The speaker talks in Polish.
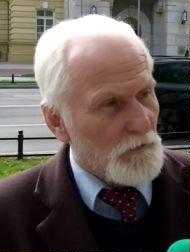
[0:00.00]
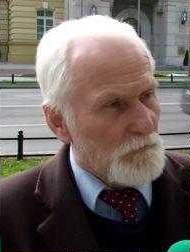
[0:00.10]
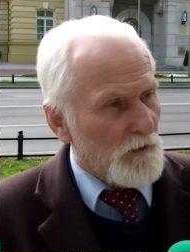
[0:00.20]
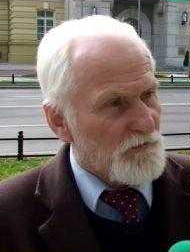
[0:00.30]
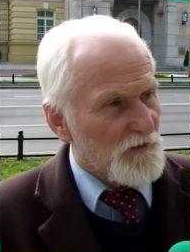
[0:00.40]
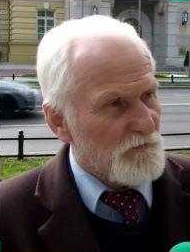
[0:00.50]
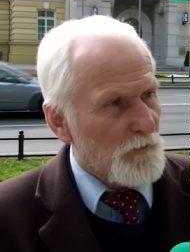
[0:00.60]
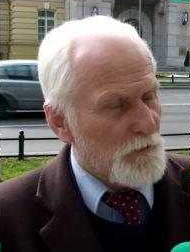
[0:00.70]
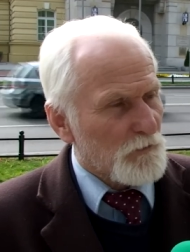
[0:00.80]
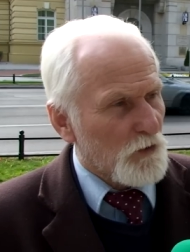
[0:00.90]
możesz
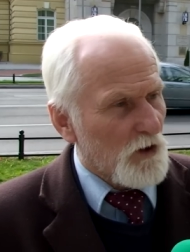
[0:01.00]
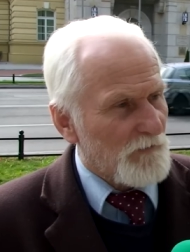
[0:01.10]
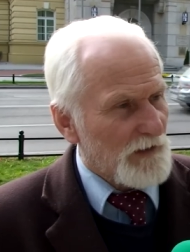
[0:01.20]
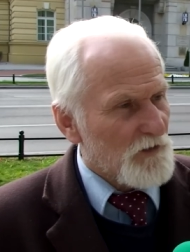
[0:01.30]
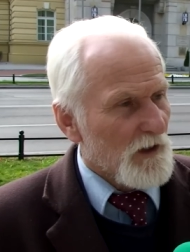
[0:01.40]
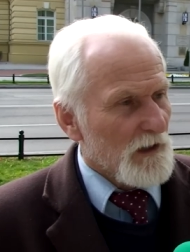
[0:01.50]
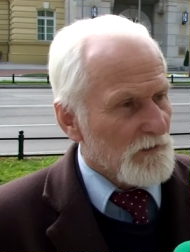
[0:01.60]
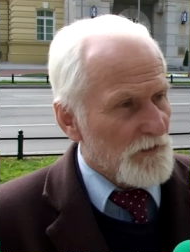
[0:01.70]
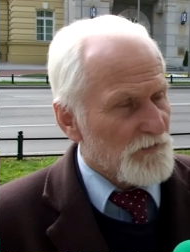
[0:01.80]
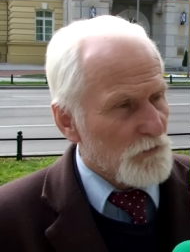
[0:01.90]
wyprodukować
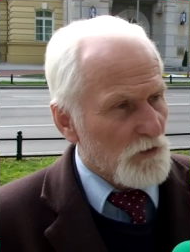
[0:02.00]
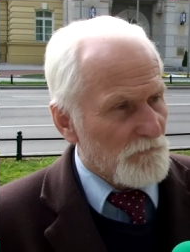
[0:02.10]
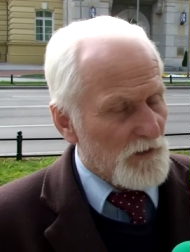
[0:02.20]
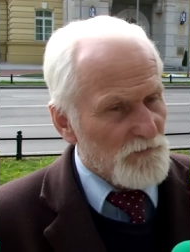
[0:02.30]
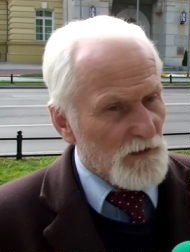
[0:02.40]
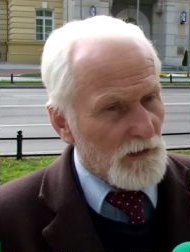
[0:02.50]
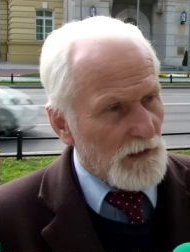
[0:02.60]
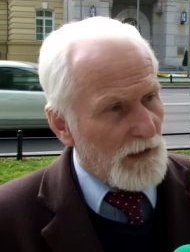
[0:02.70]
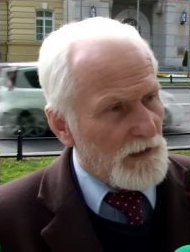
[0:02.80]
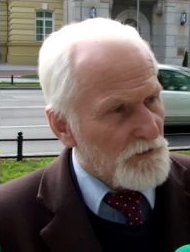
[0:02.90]
ten surowiec,
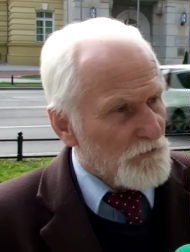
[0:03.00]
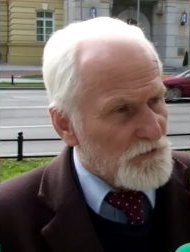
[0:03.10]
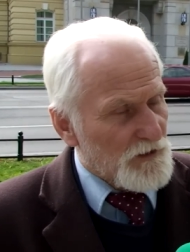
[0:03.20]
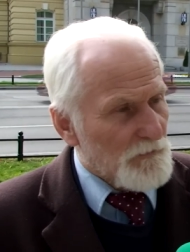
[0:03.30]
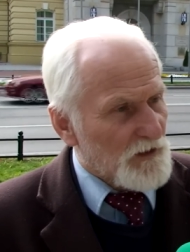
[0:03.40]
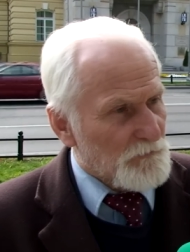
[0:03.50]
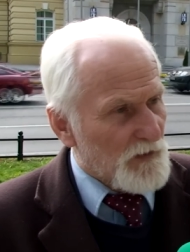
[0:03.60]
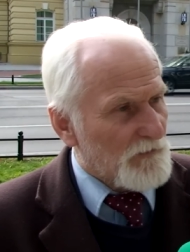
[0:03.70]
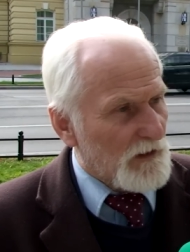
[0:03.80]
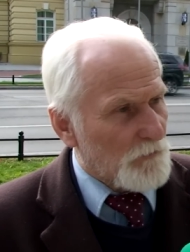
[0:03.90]
ale już nie masz
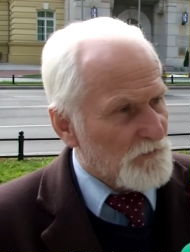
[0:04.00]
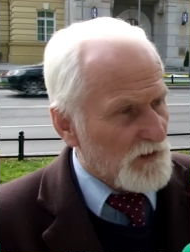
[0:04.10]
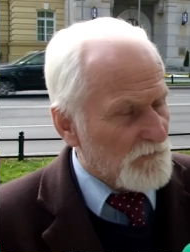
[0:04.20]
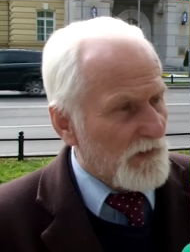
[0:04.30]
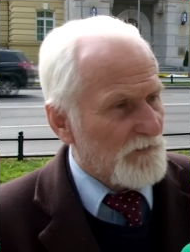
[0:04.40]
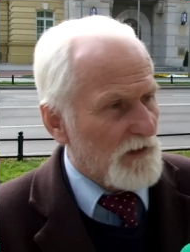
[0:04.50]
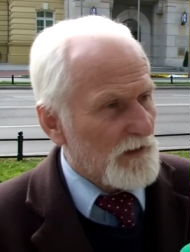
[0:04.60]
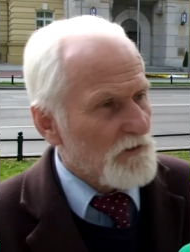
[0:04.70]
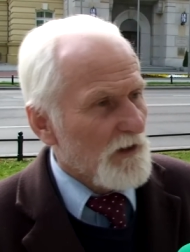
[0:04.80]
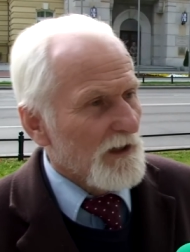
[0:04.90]
prawa go
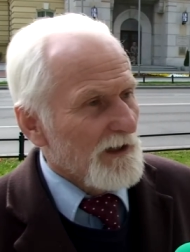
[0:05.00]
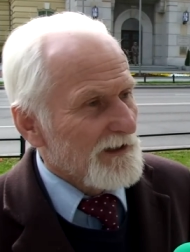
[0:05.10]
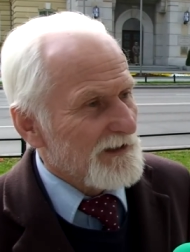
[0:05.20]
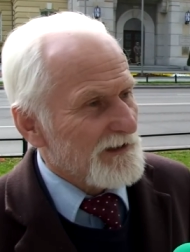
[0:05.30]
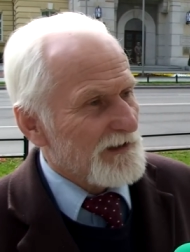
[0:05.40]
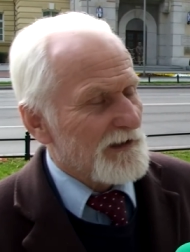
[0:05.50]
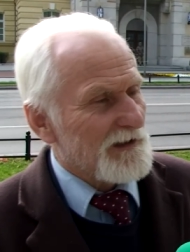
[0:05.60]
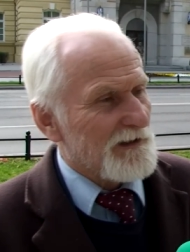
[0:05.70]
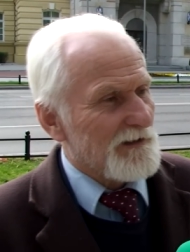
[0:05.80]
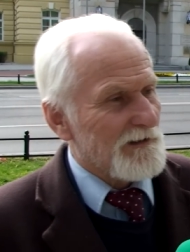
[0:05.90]
przetwarzać yy,
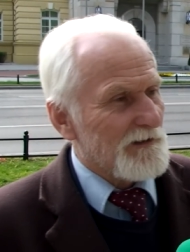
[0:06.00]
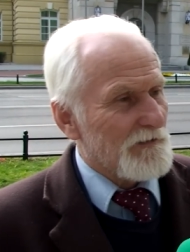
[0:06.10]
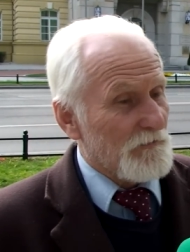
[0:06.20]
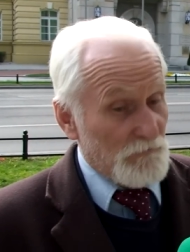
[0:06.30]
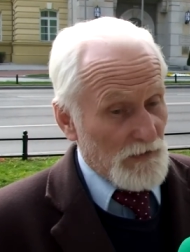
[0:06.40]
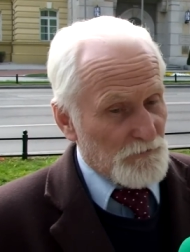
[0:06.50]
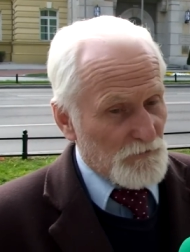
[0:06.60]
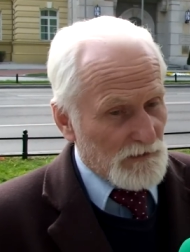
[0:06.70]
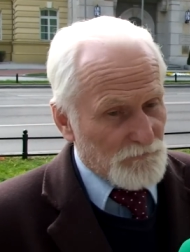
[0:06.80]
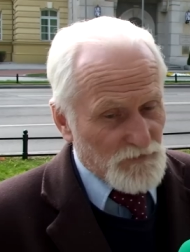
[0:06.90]
w, na
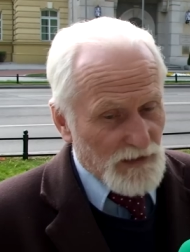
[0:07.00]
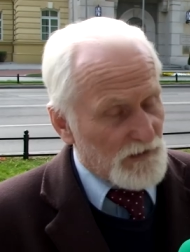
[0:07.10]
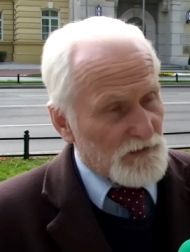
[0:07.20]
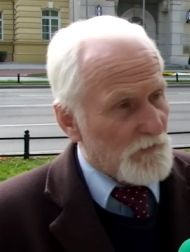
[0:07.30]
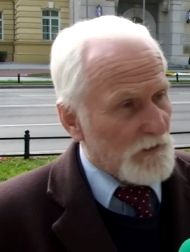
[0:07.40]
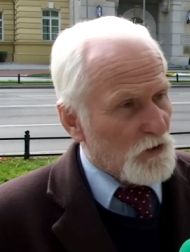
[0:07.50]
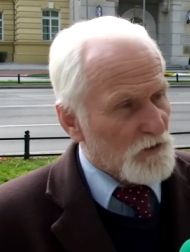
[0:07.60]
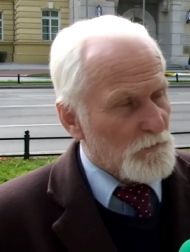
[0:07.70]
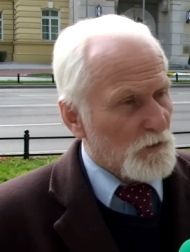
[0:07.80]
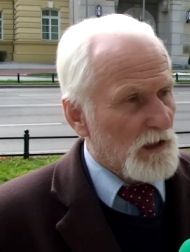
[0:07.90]
przykład w skali swojego
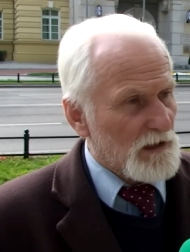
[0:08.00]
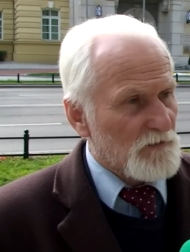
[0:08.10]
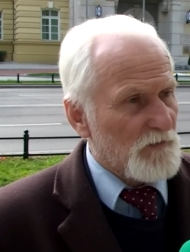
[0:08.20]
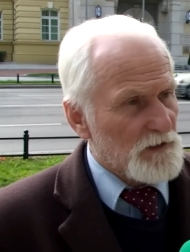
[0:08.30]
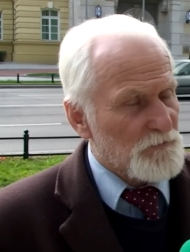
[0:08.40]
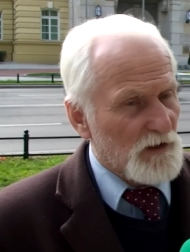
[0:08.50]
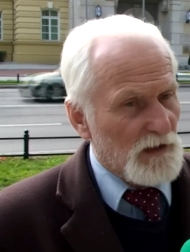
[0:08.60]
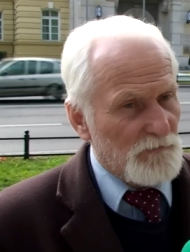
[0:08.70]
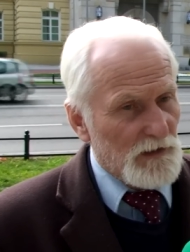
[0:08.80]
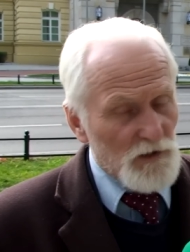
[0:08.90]
gospodarstwa i
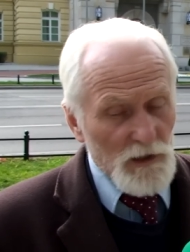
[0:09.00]
sprzedawać,